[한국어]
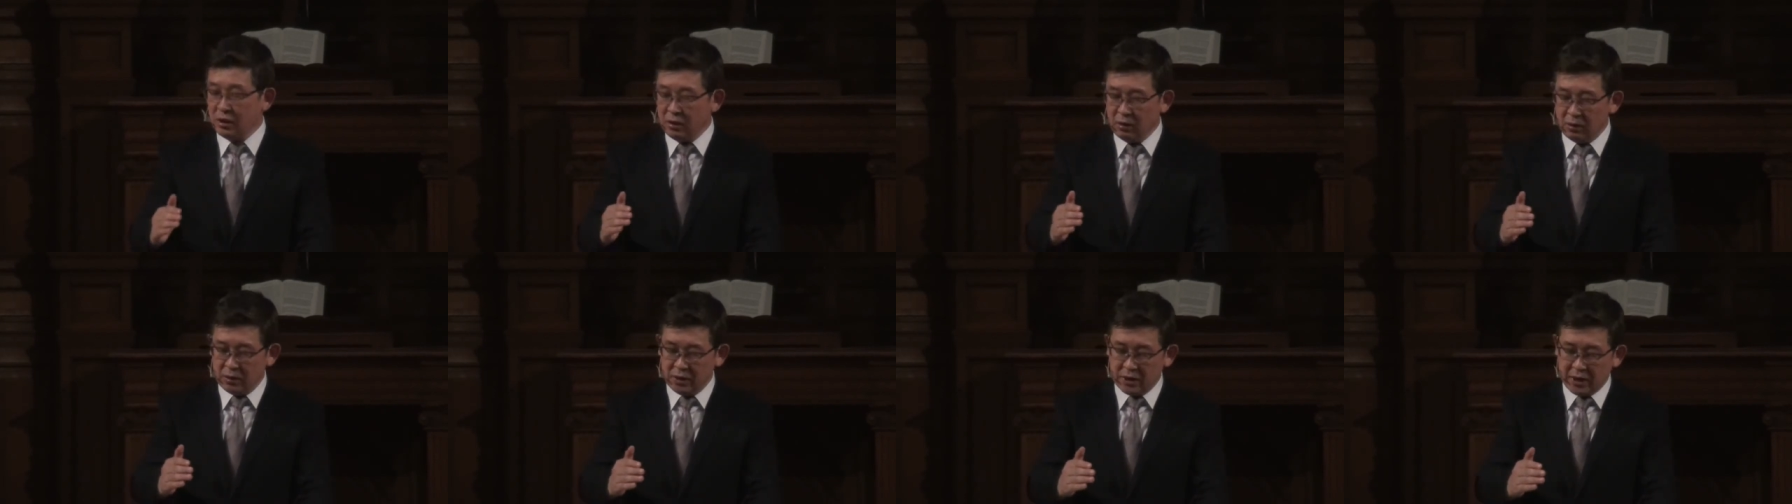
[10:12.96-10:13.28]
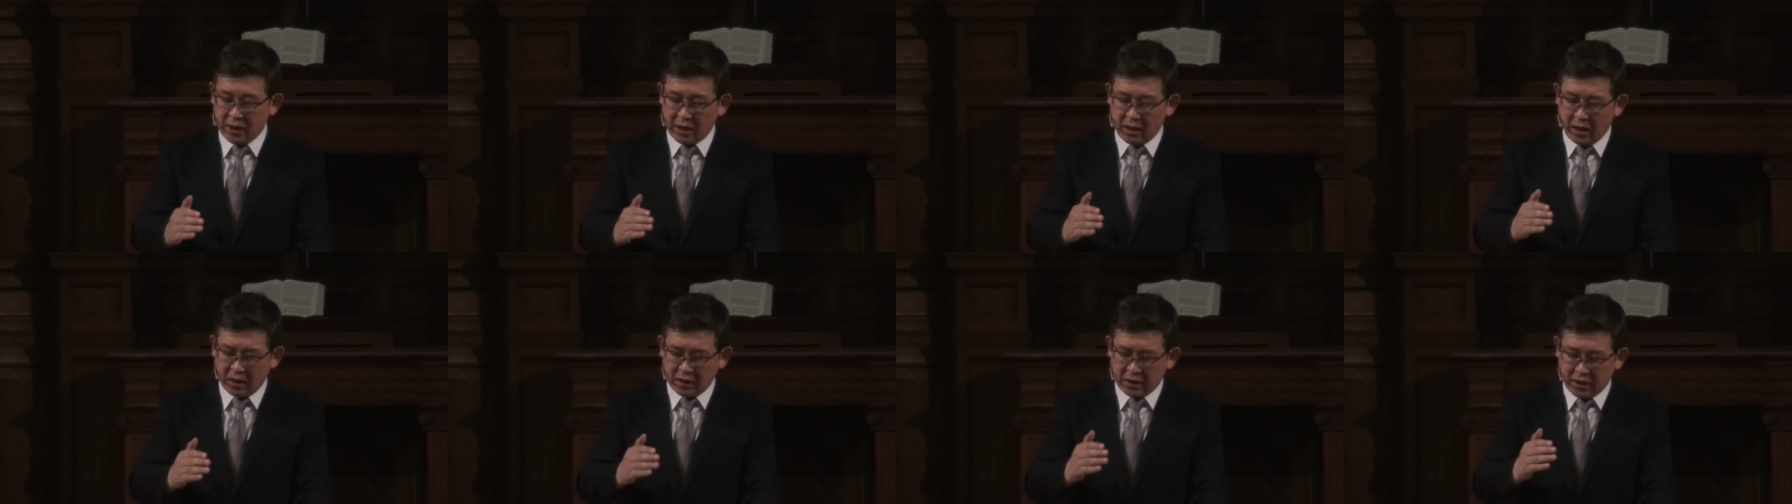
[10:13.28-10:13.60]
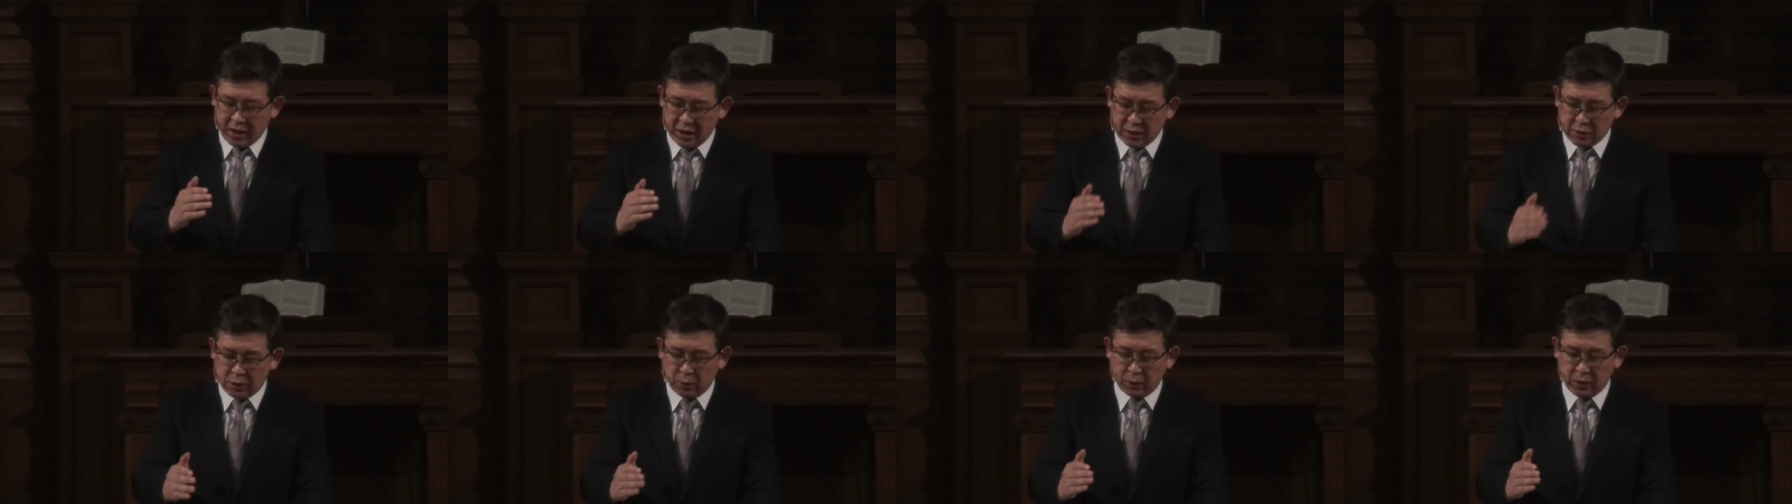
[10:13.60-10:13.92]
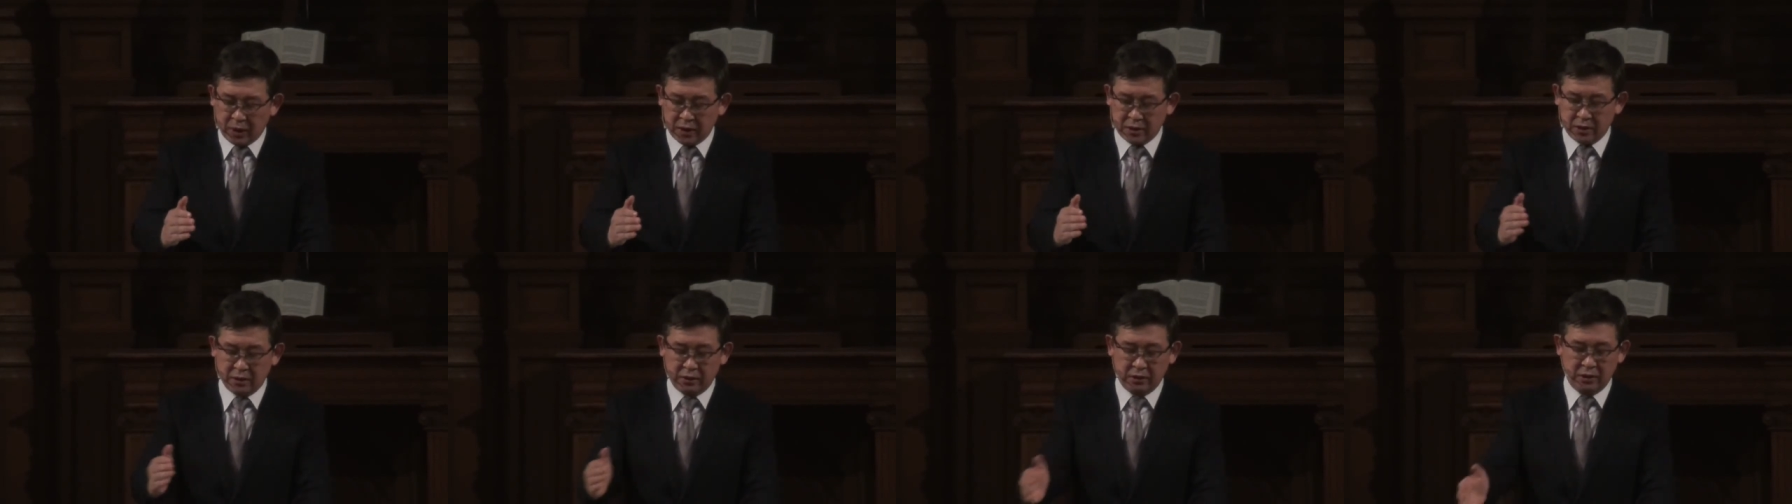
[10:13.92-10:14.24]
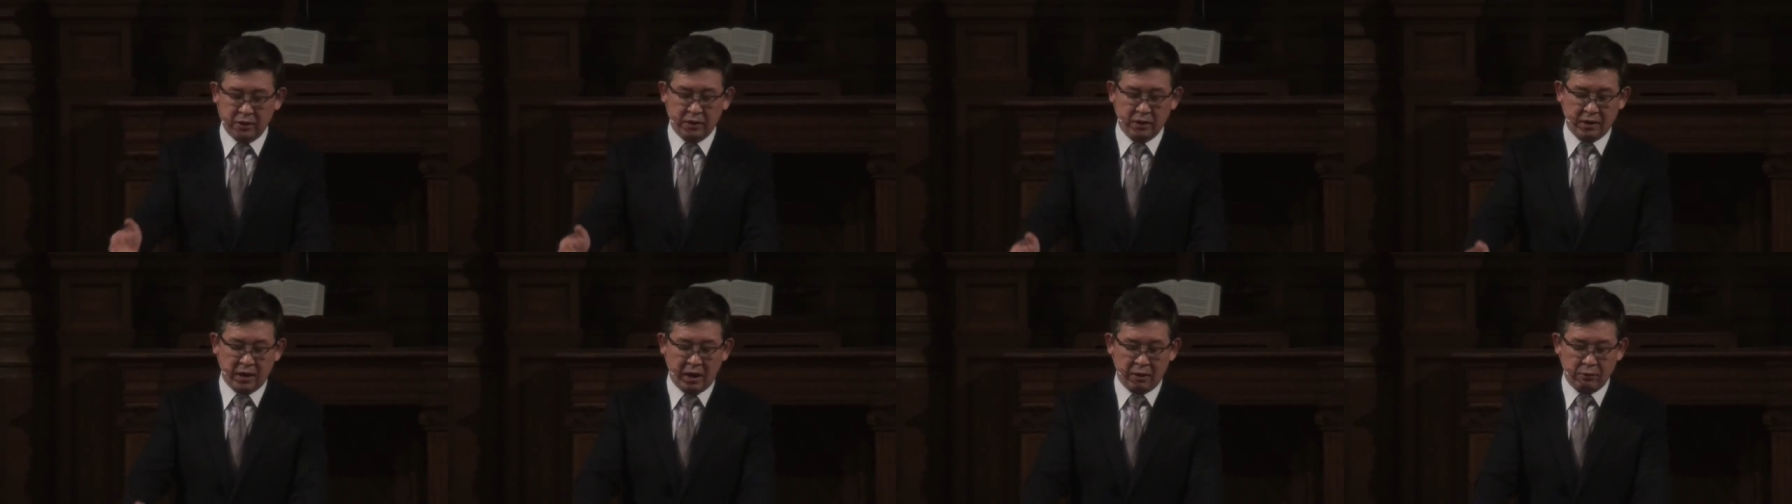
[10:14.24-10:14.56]
무신론자가
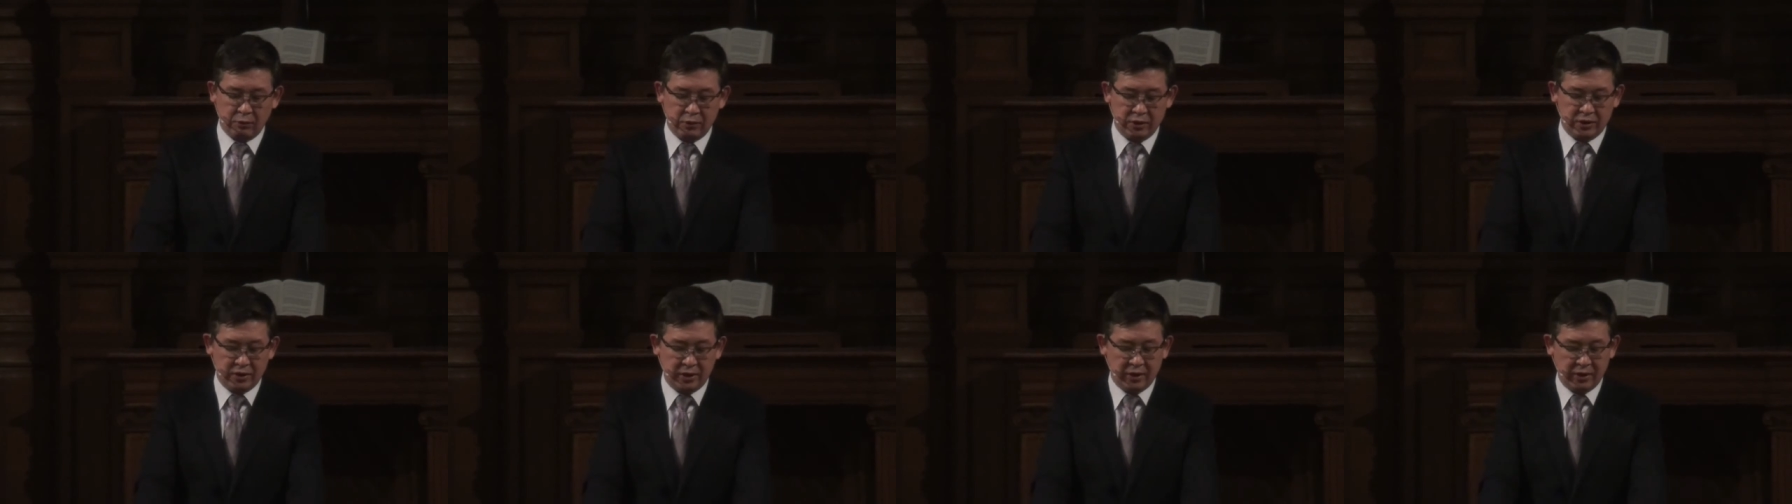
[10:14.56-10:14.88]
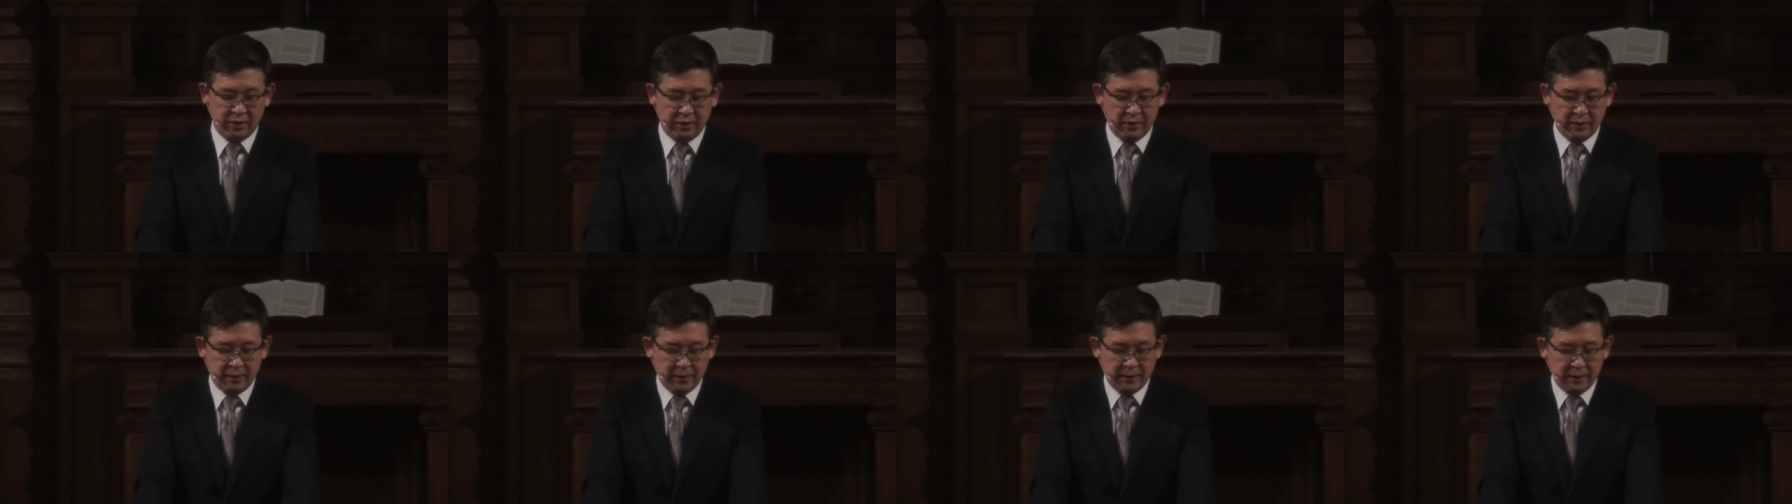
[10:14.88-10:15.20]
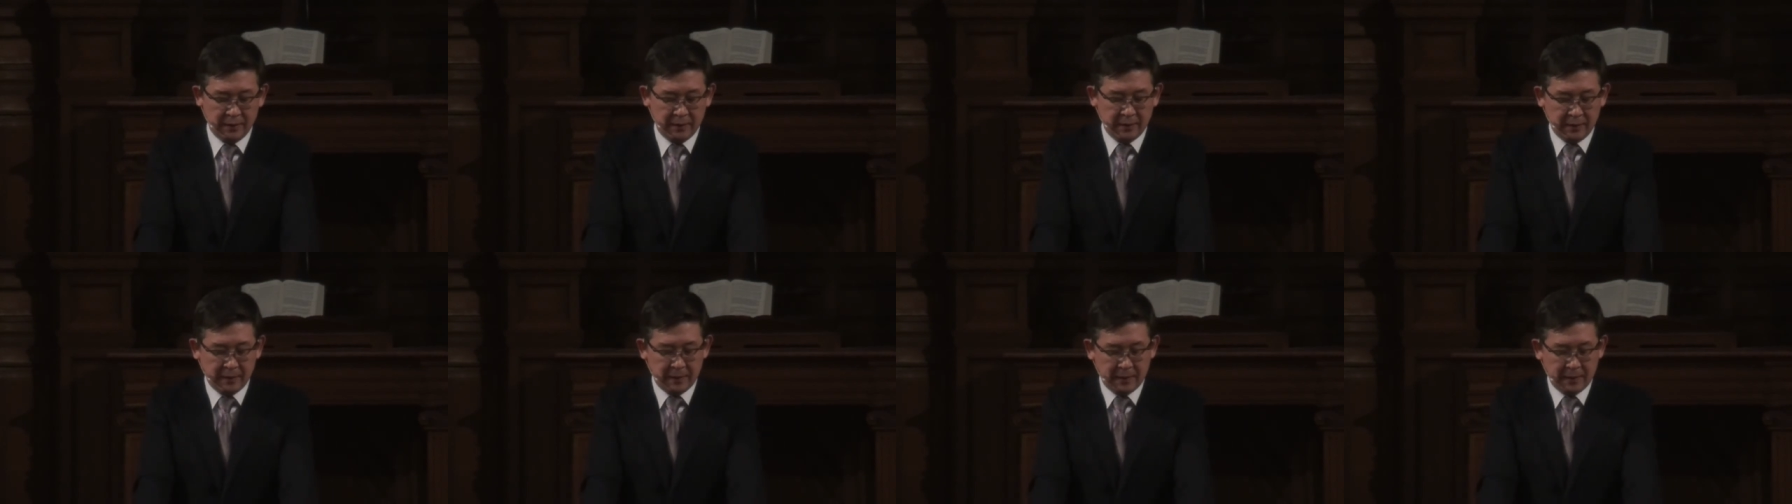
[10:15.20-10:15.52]
계속해서 늘어가고 있어요.